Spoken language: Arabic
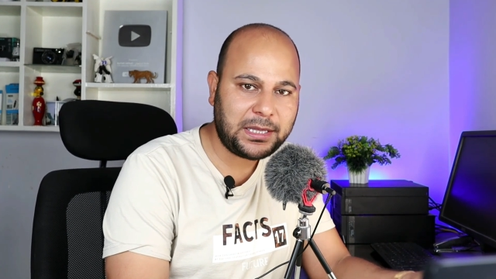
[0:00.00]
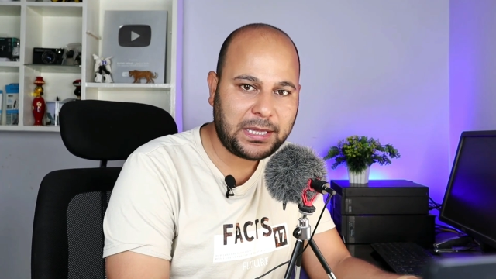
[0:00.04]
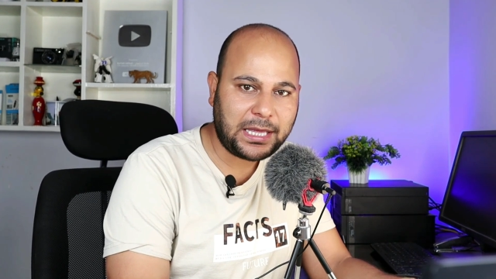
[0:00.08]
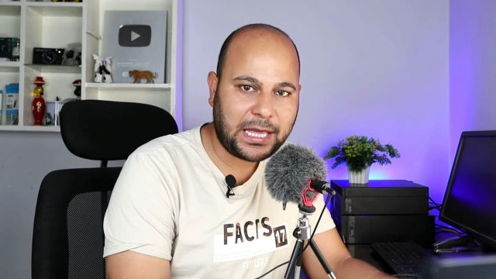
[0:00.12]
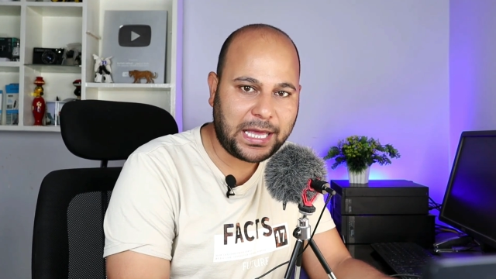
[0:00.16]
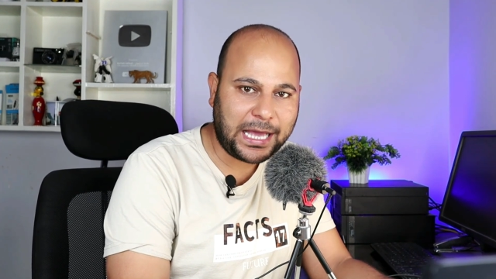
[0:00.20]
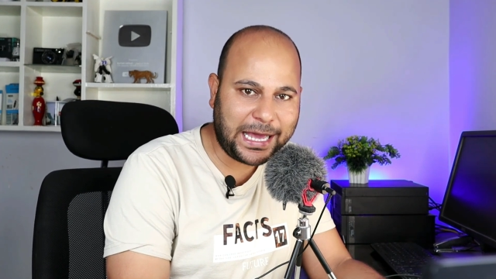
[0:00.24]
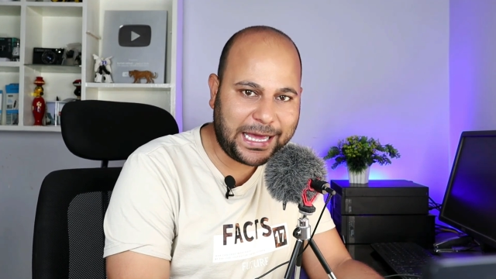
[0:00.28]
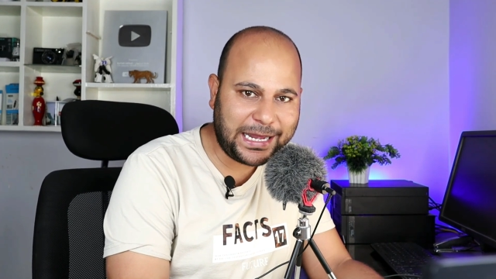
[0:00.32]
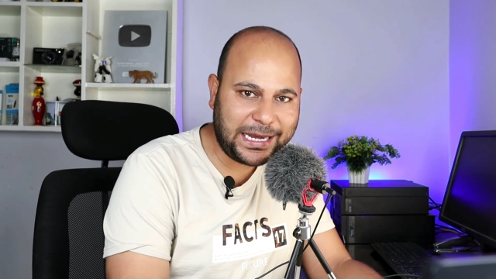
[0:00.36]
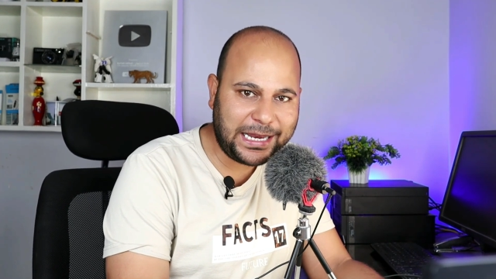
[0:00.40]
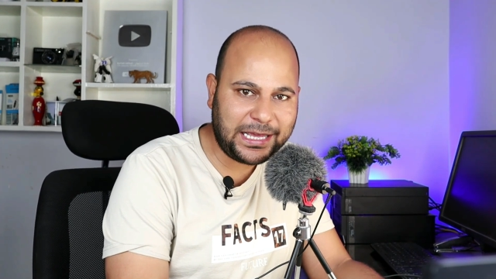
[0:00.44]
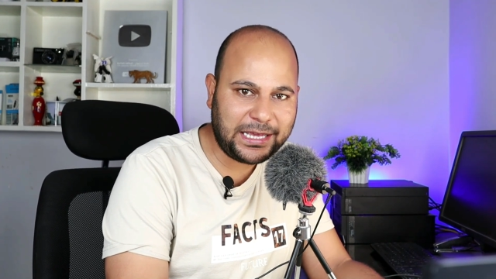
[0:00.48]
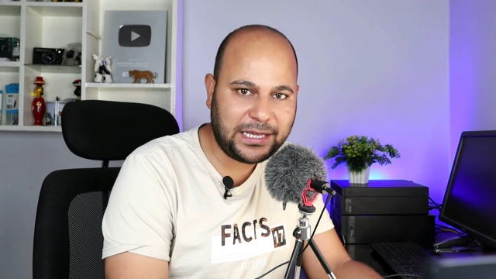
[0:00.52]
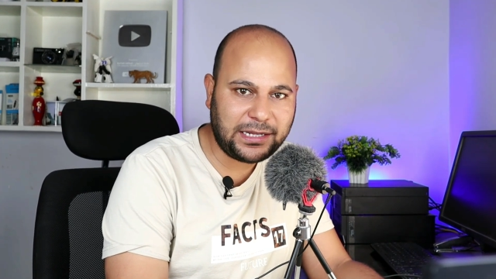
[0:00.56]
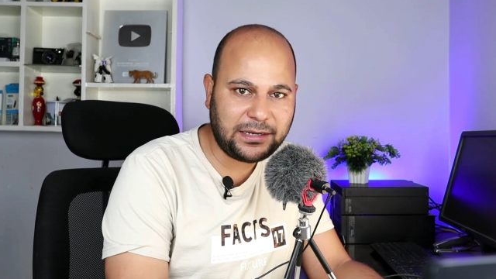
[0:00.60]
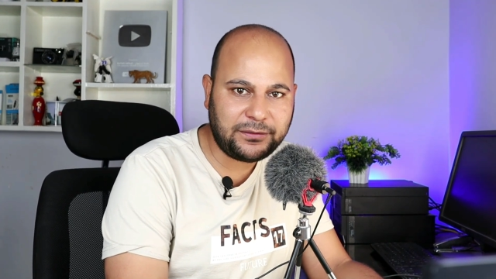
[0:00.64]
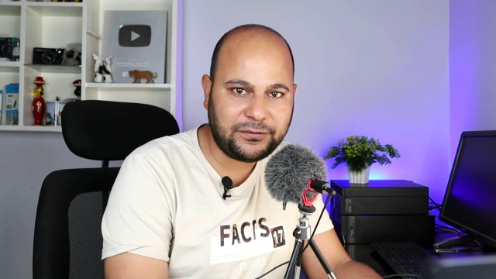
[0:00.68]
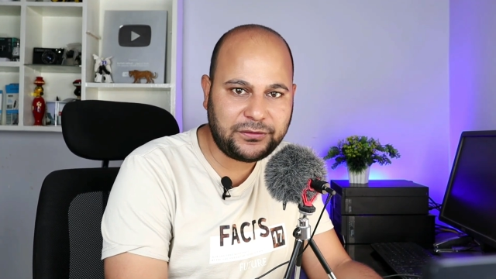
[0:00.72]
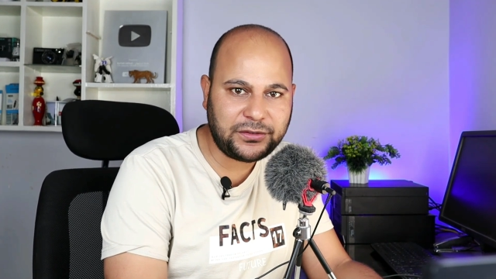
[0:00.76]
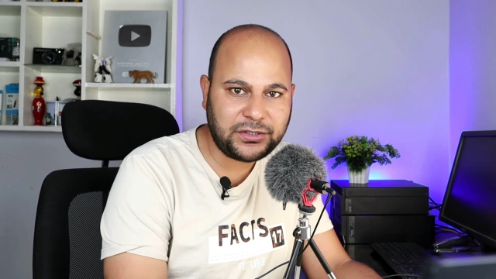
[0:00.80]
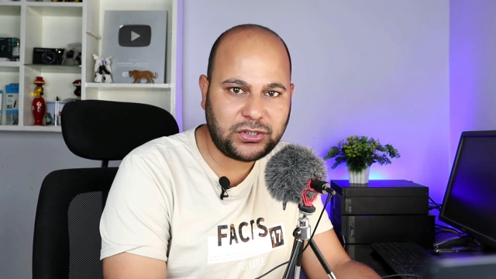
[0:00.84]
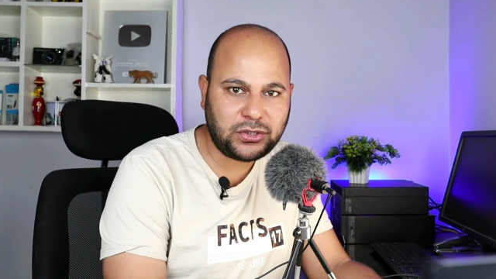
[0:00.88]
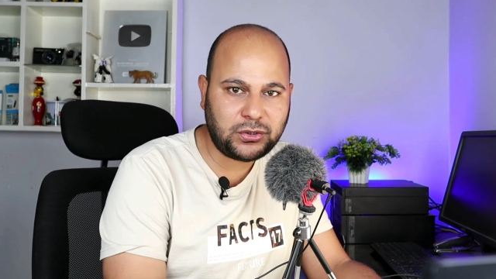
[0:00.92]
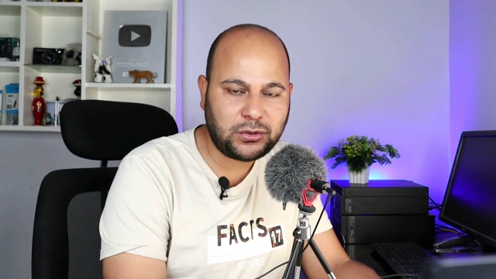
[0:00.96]
على
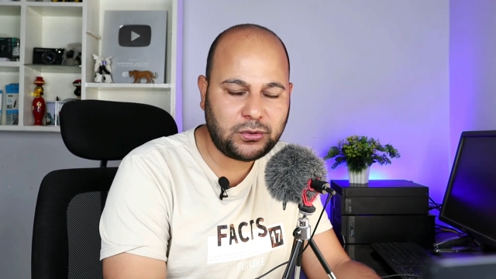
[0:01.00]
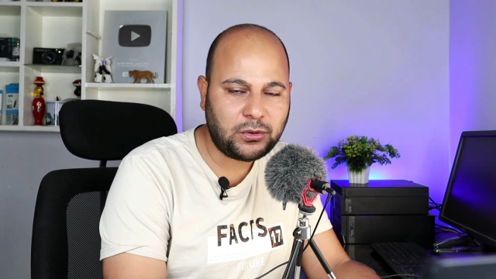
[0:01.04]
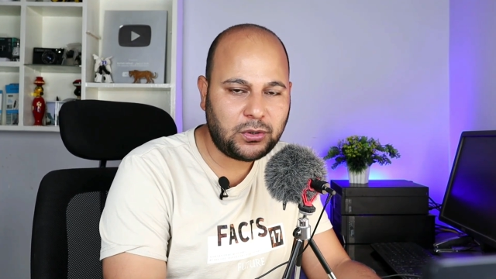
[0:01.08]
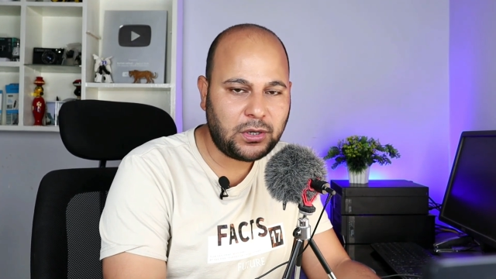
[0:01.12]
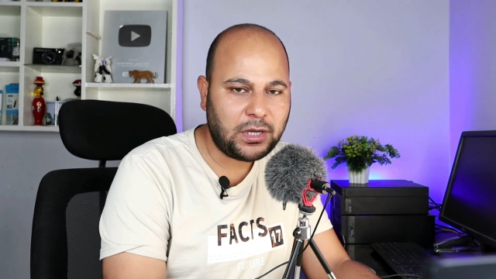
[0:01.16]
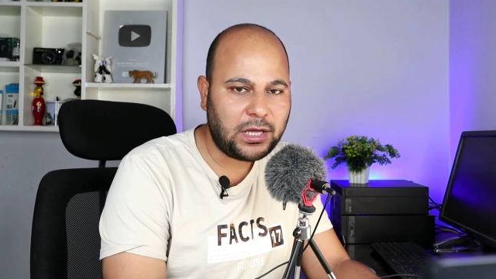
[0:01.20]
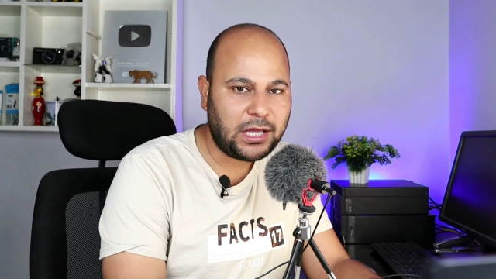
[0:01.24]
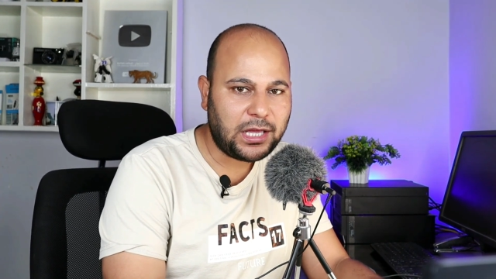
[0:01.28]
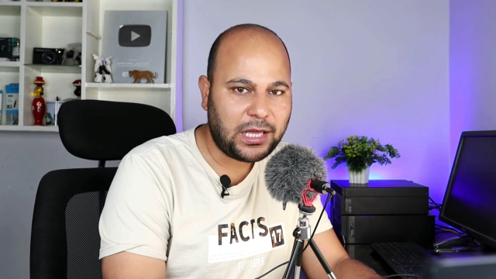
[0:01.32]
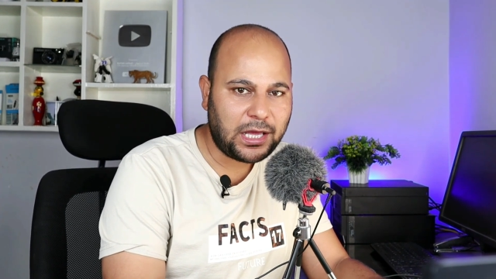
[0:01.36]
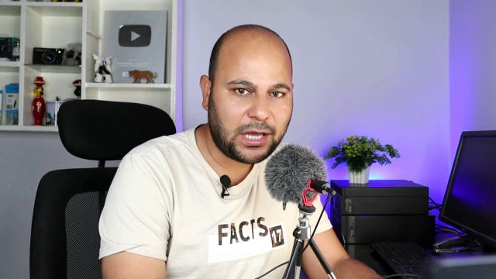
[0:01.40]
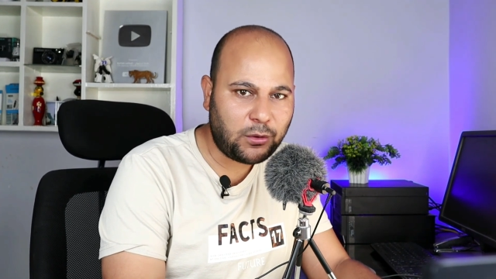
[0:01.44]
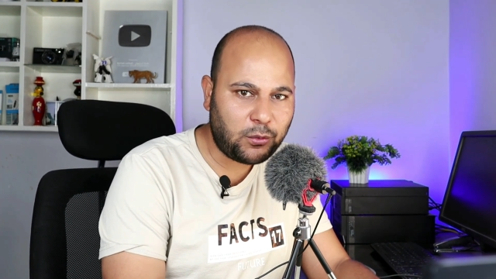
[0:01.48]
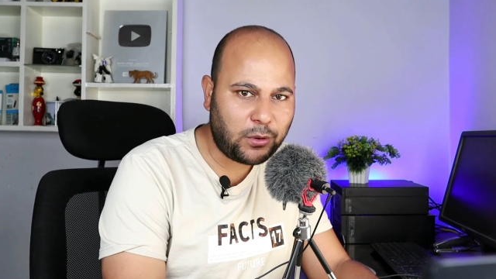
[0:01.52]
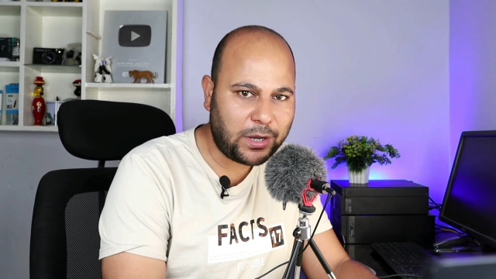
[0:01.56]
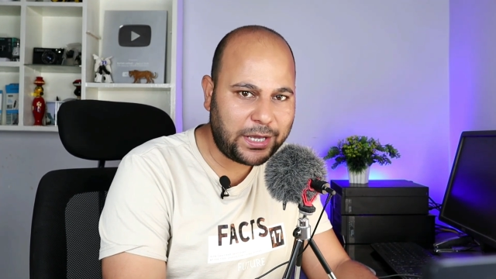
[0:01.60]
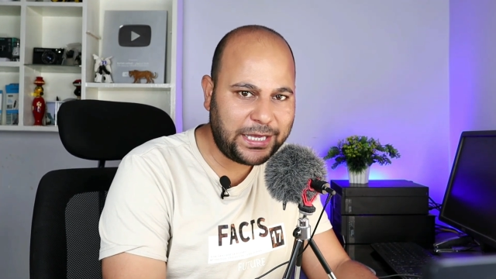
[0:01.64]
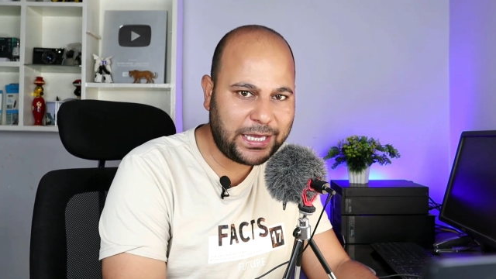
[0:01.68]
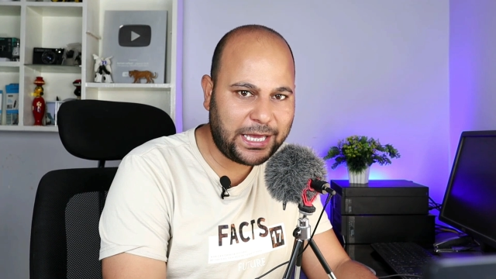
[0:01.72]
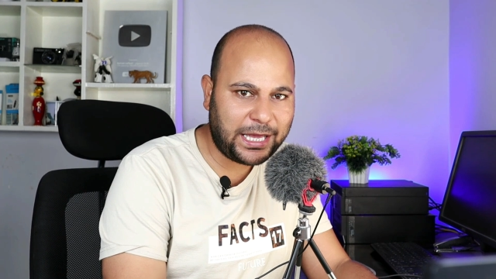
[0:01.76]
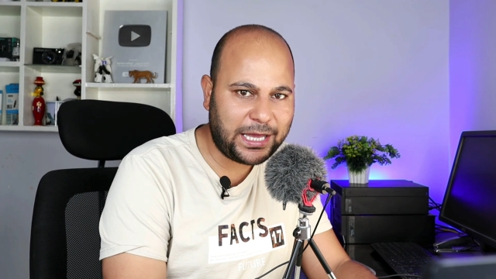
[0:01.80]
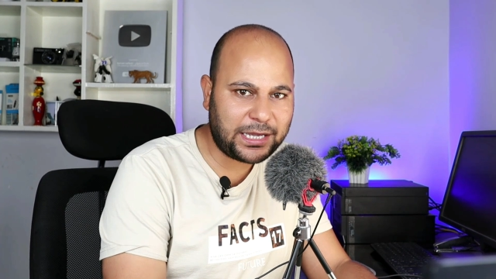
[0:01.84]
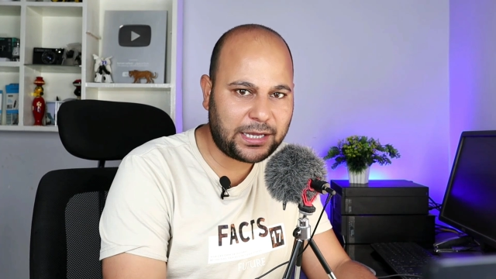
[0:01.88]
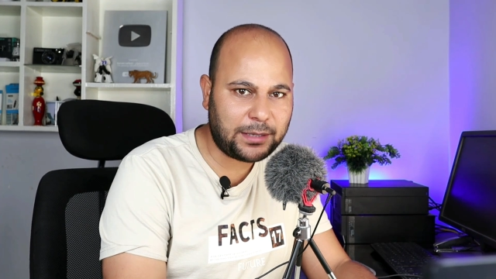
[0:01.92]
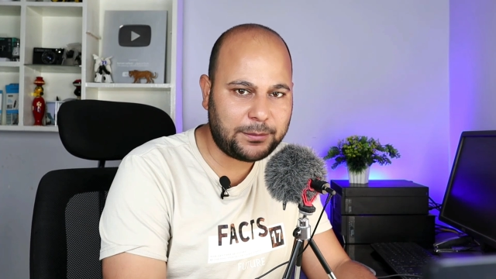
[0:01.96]
الفيديو او اي
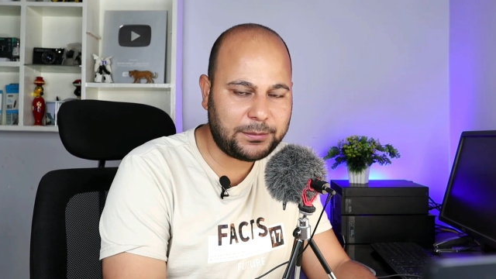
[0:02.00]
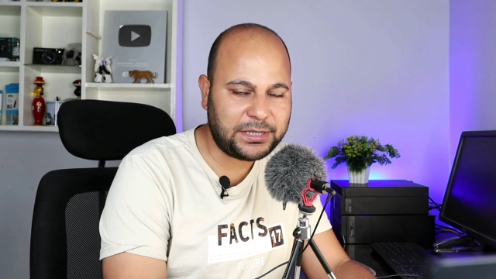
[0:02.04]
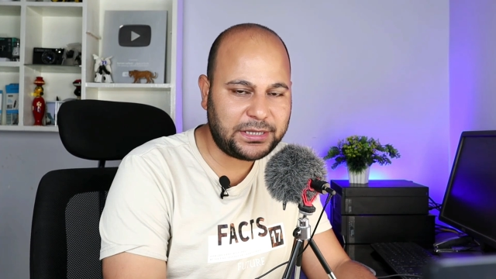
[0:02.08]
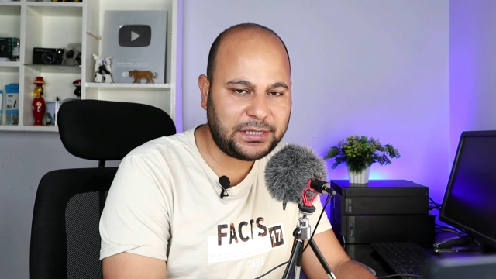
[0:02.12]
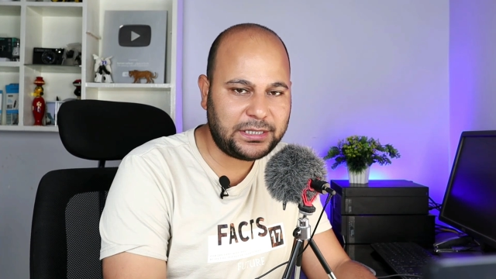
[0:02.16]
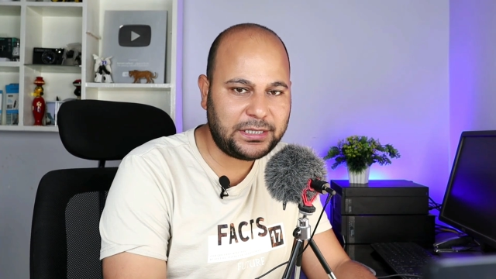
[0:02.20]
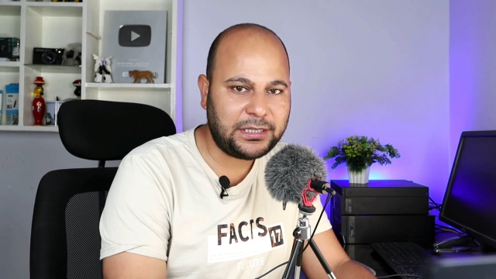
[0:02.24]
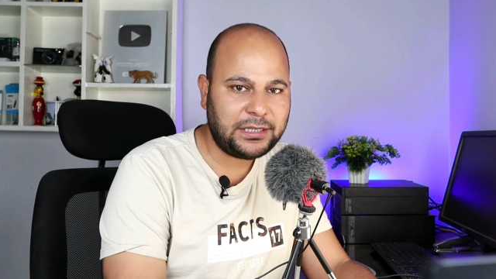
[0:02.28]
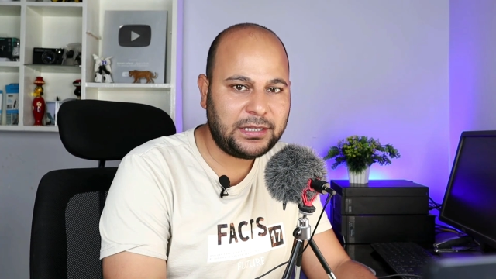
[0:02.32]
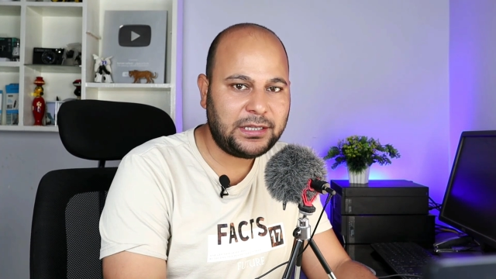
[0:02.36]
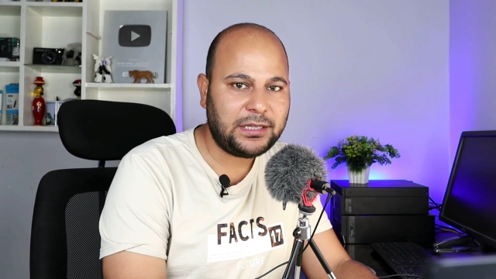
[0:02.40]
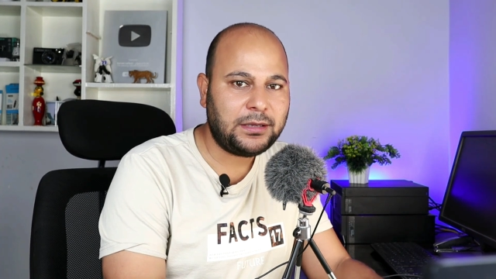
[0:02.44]
حاجه من دي